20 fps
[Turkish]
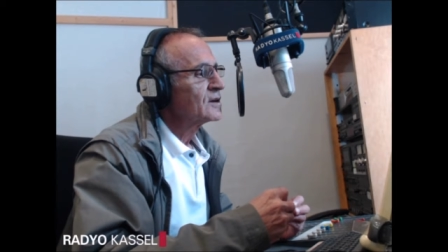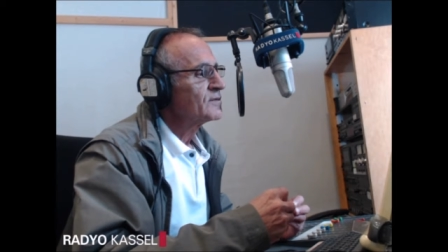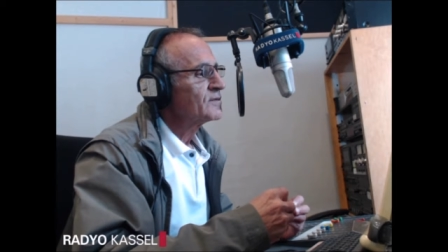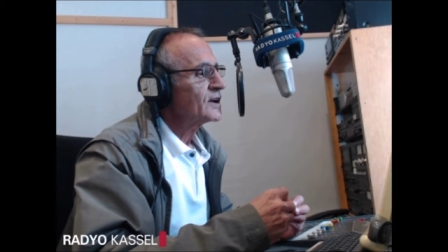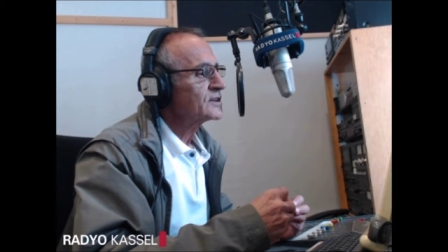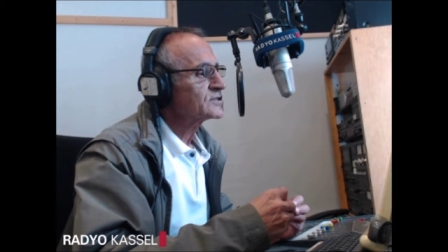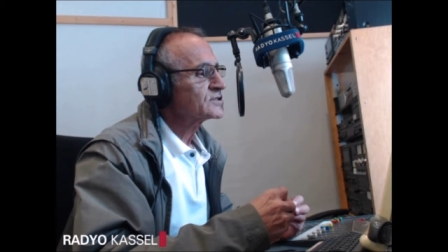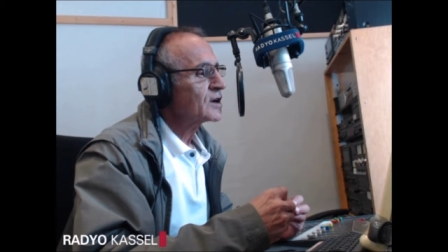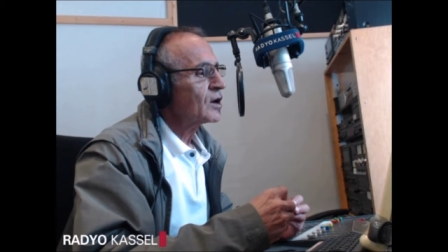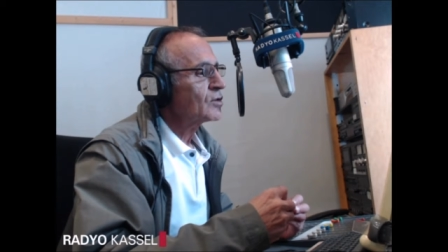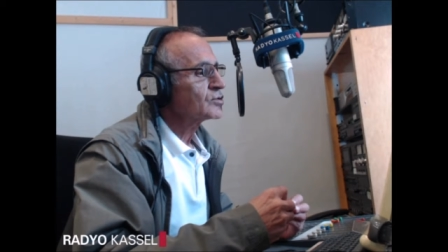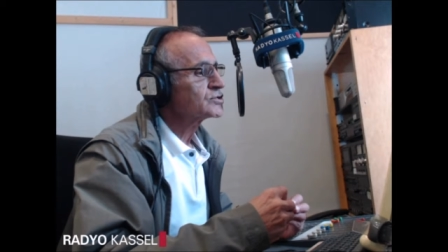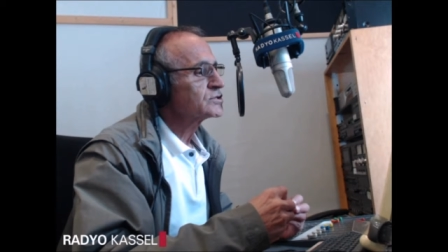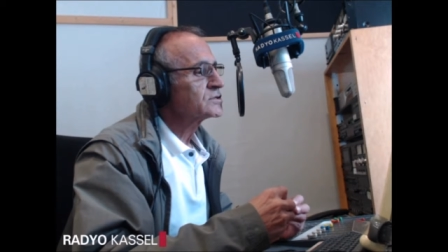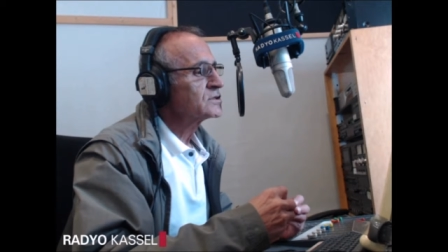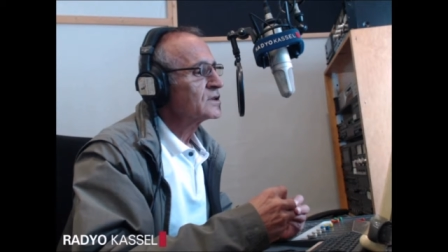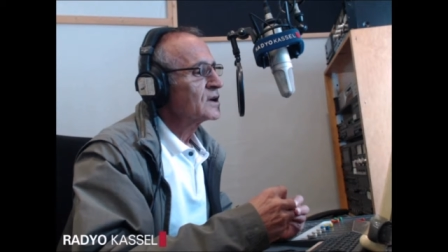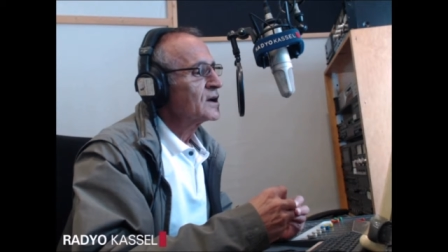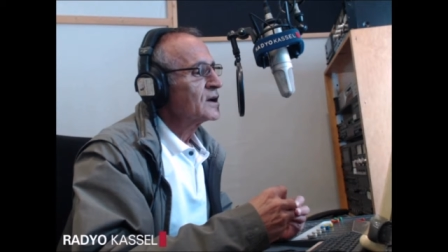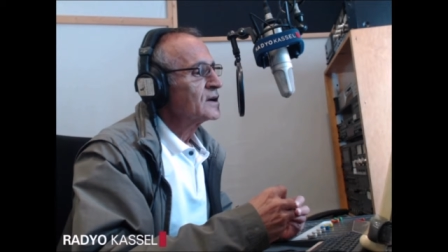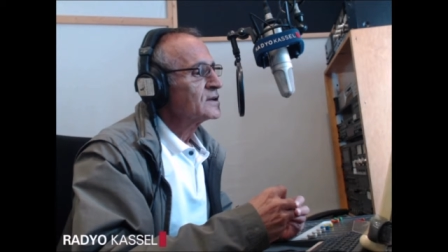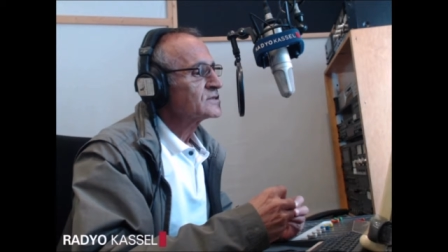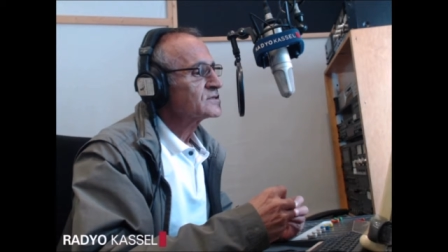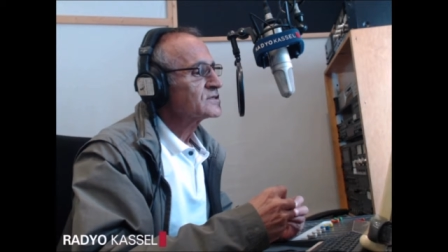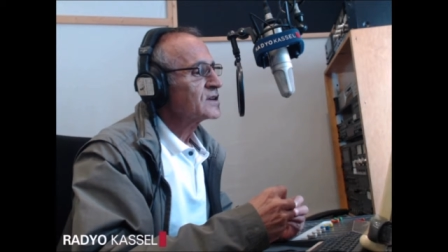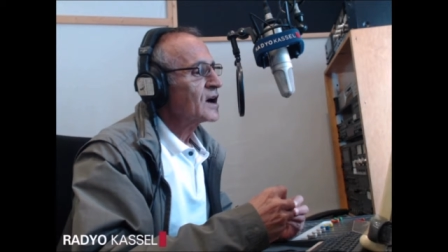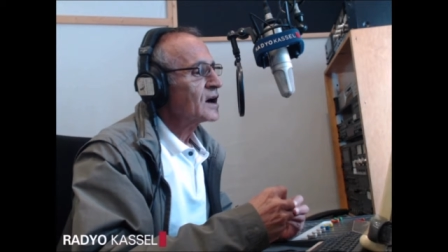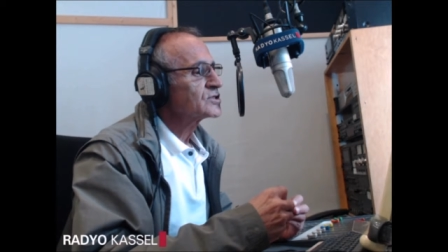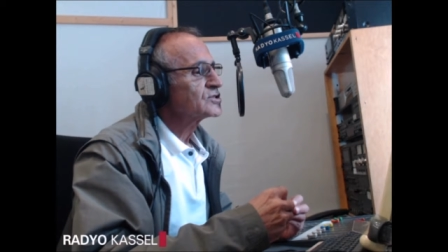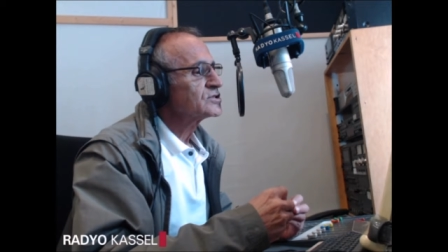Felshausen,
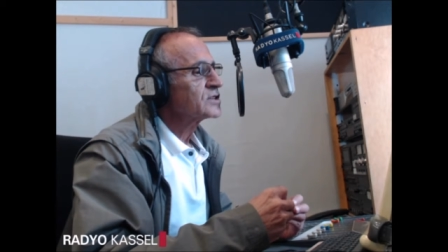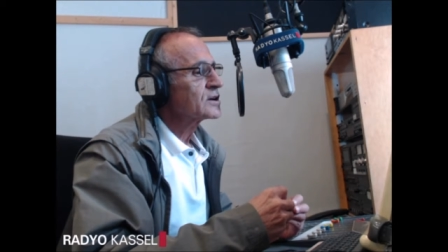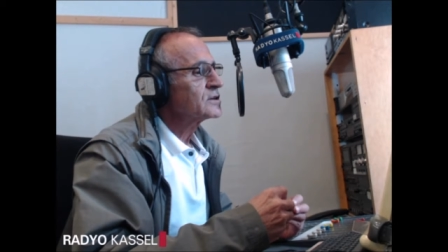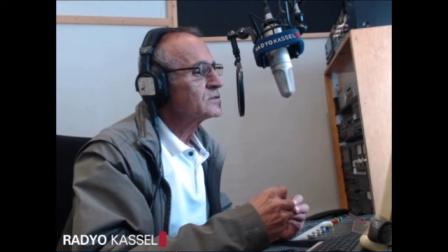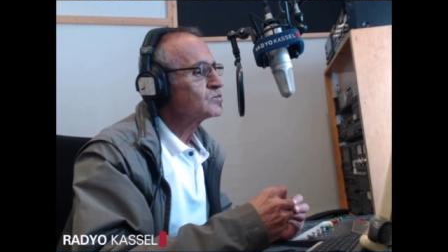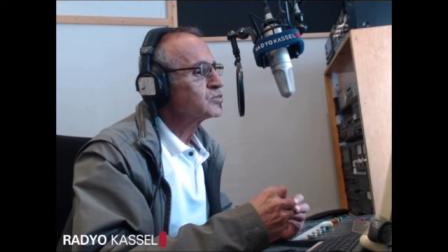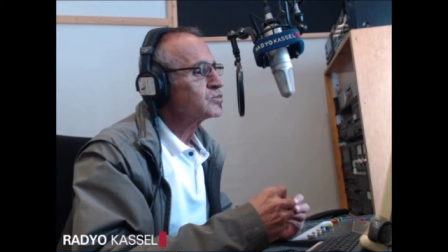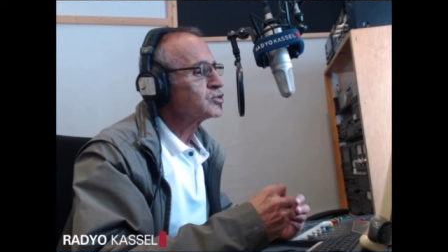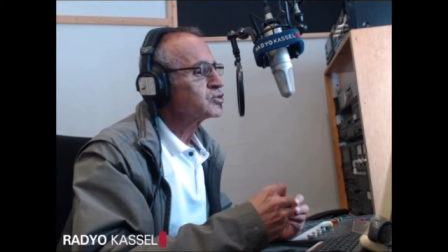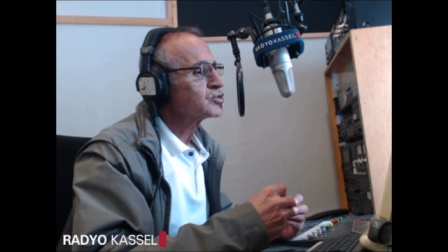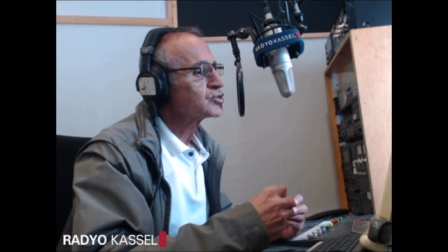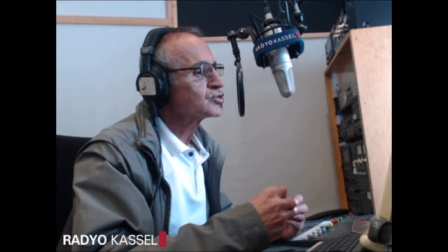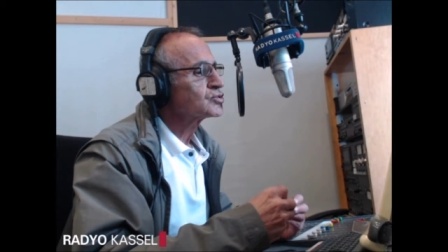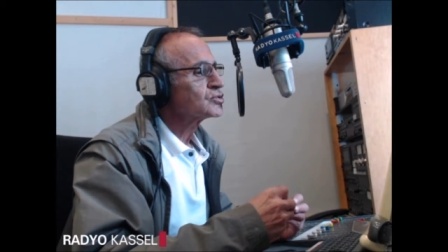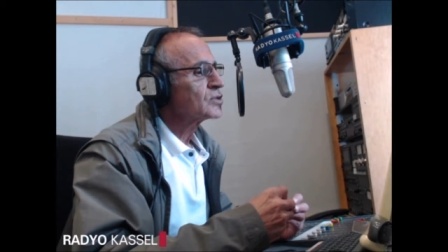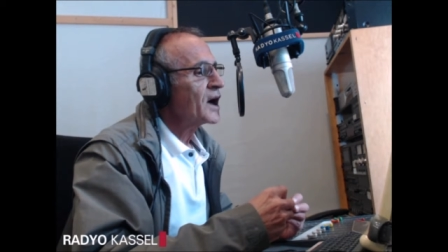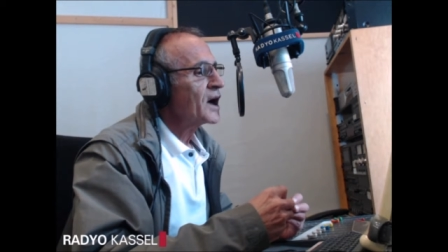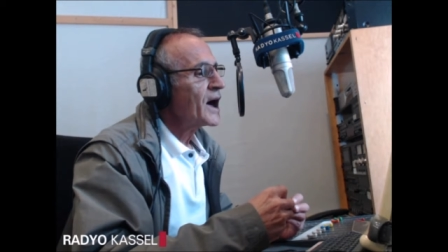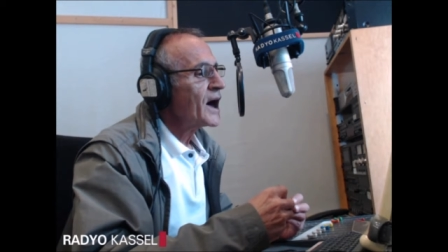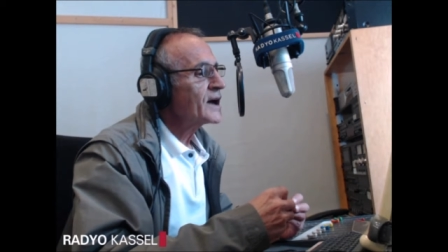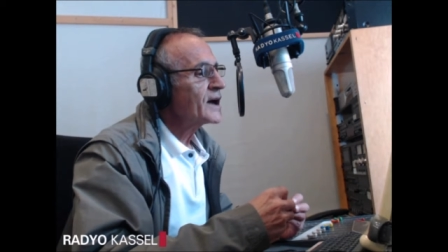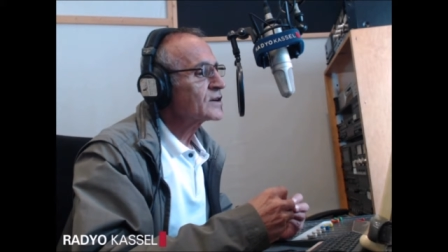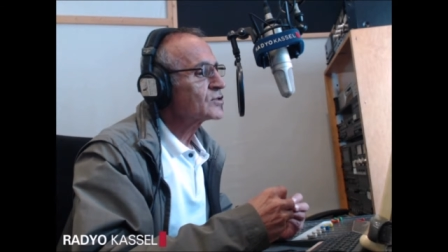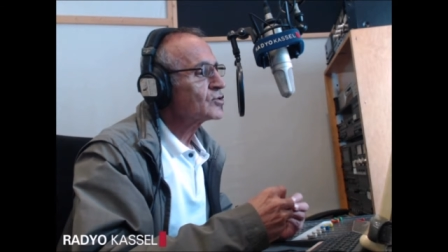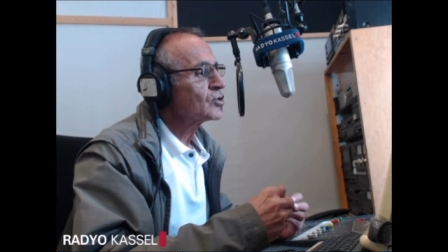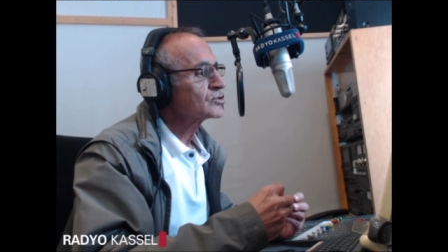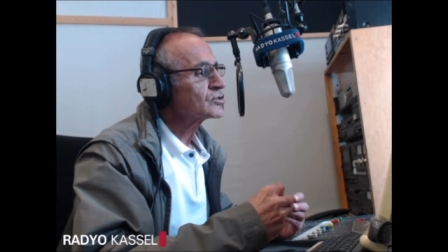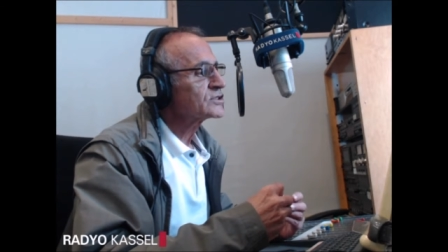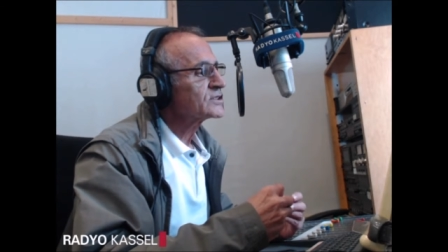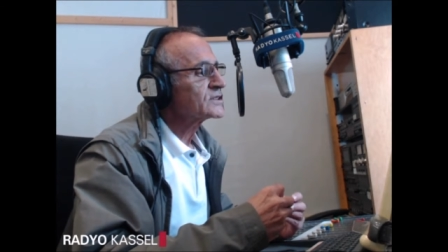sağcıların buluştuğu her
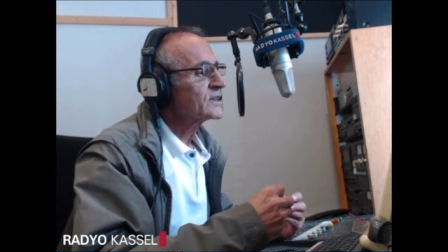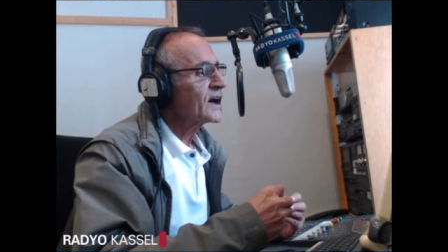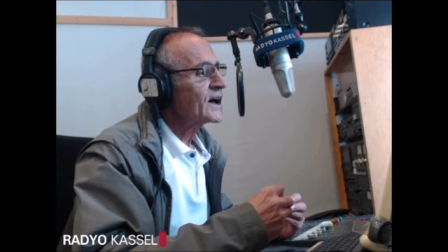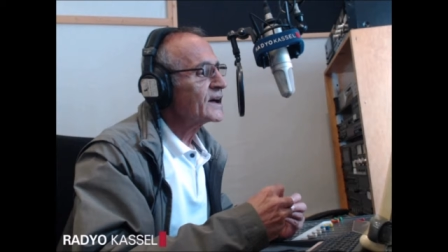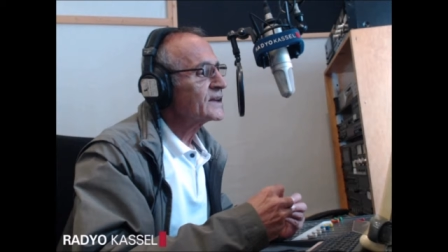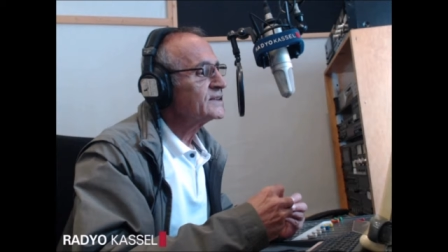noktada